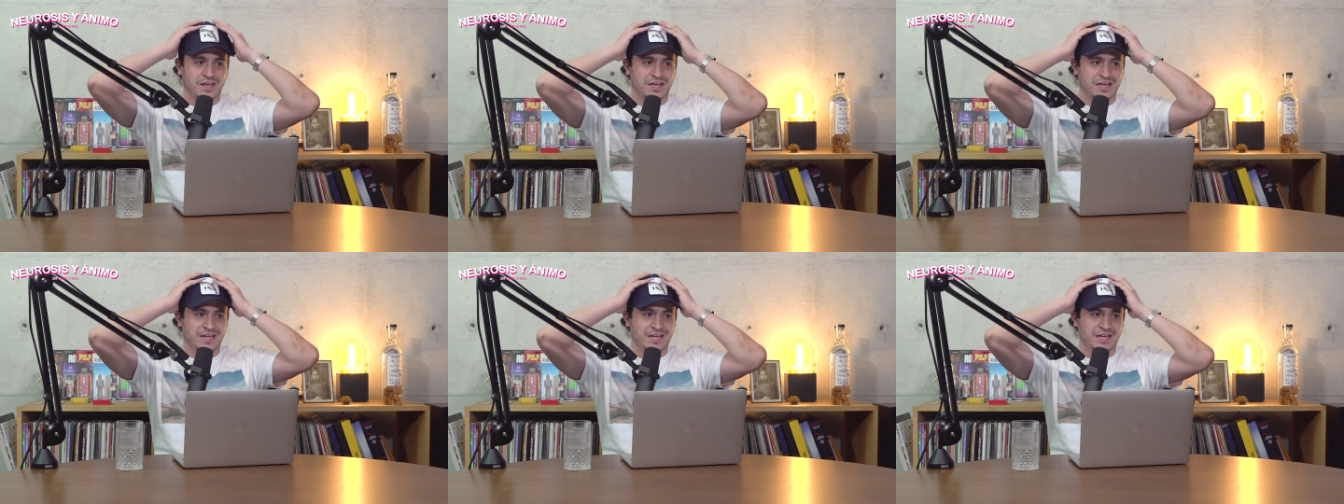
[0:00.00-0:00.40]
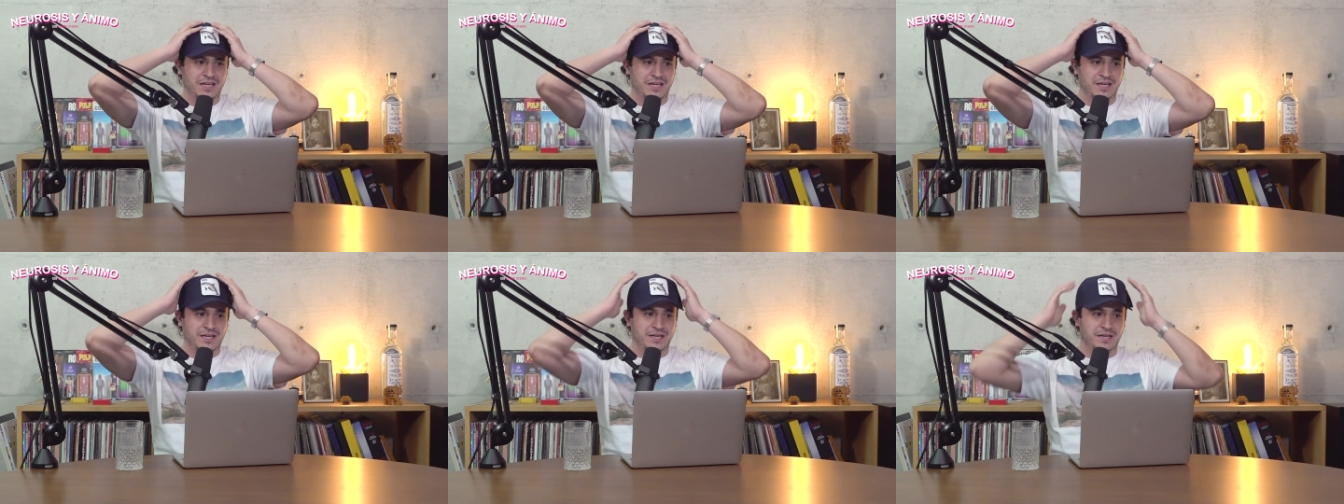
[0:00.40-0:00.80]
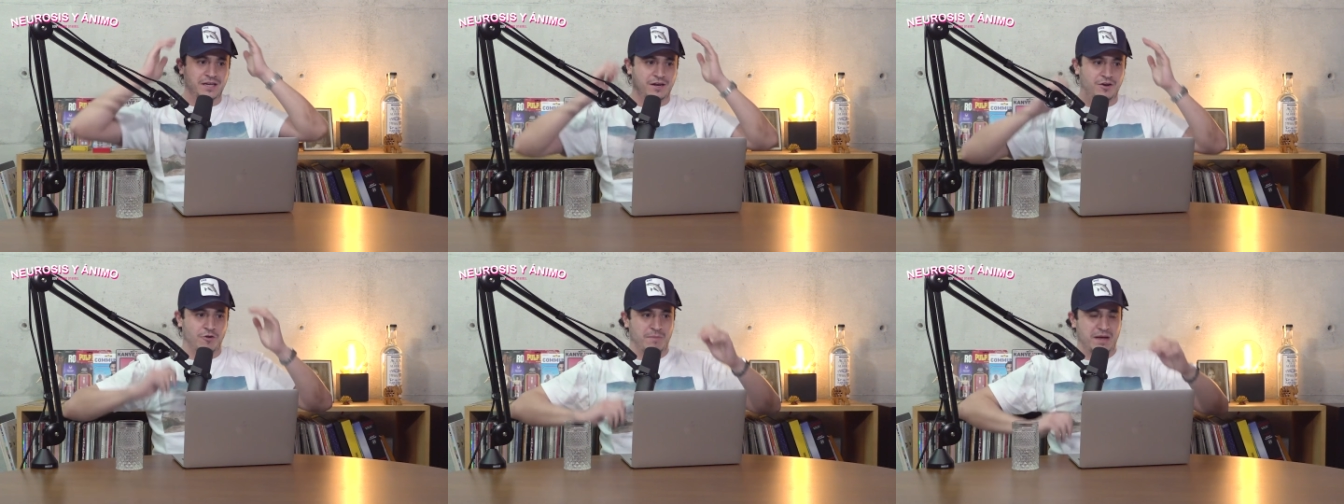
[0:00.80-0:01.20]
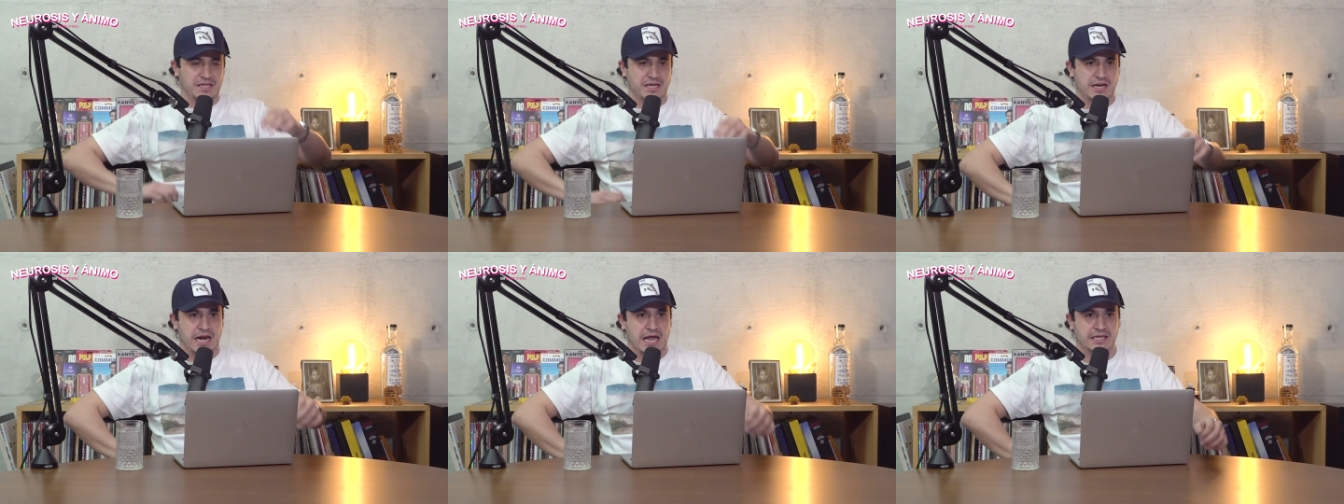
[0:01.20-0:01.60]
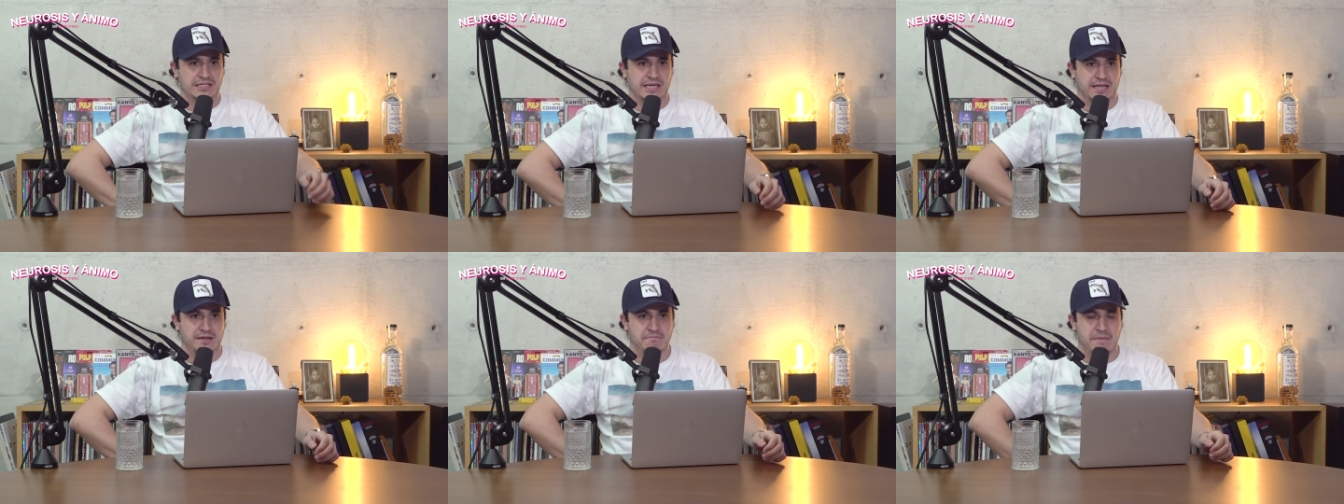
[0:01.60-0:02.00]
y lo mandan a la
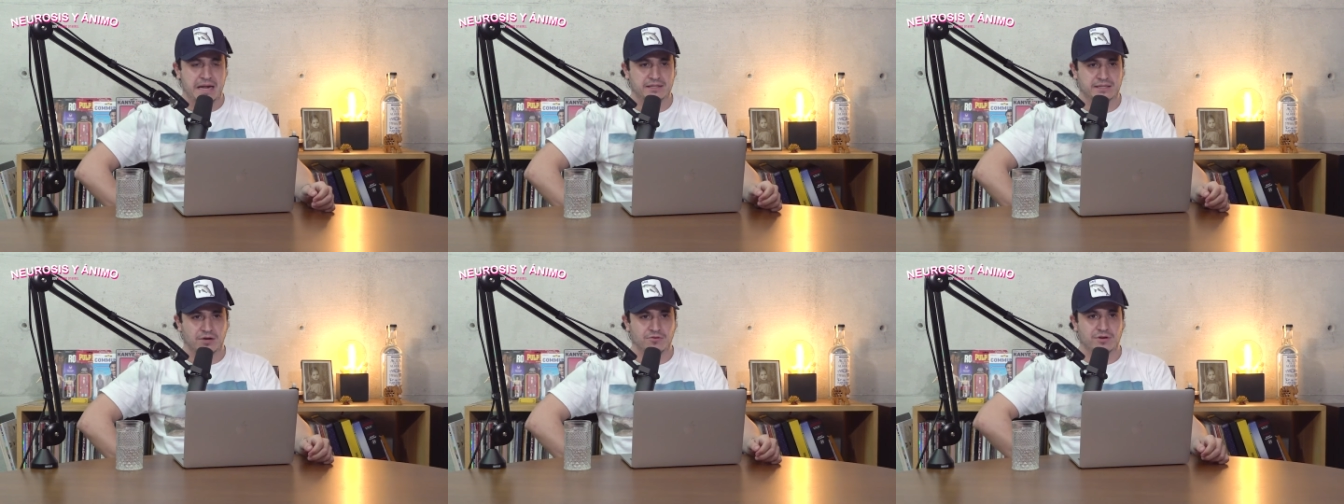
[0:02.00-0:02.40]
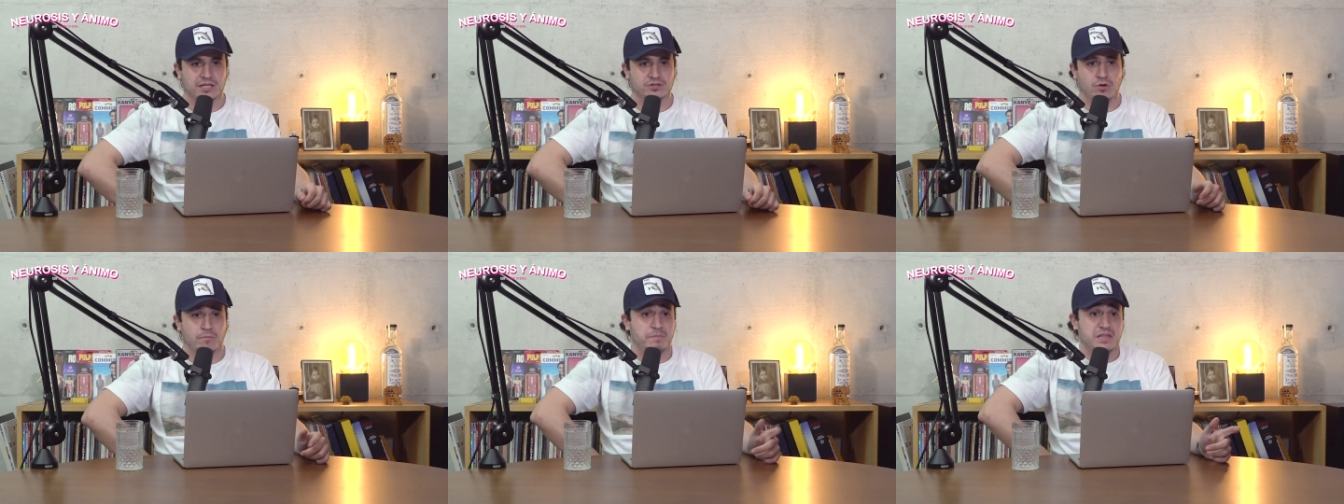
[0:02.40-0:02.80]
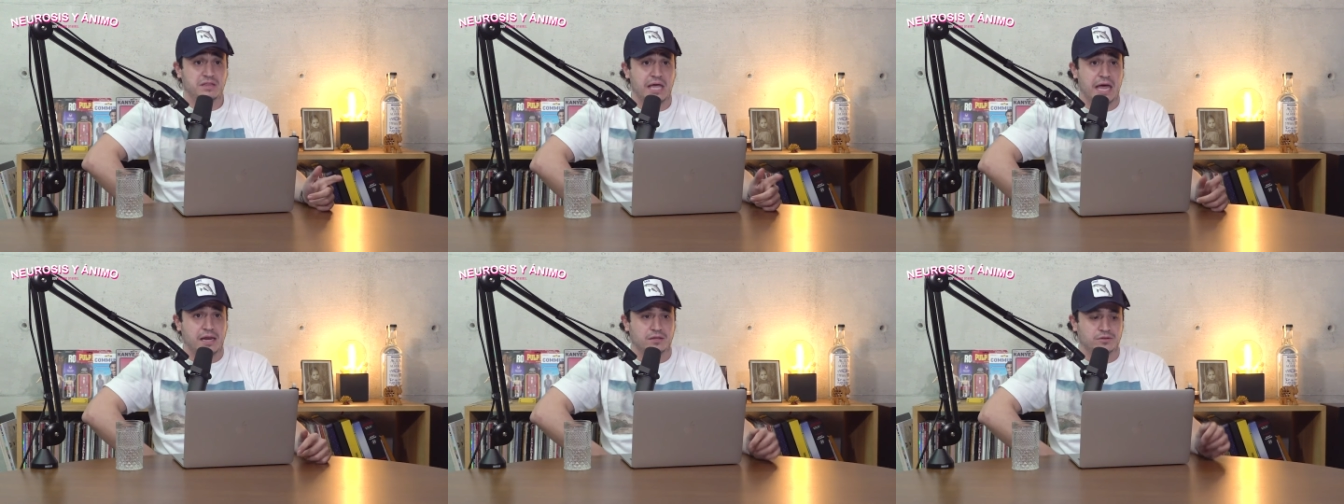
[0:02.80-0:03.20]
isla de Malta un rato a pintar.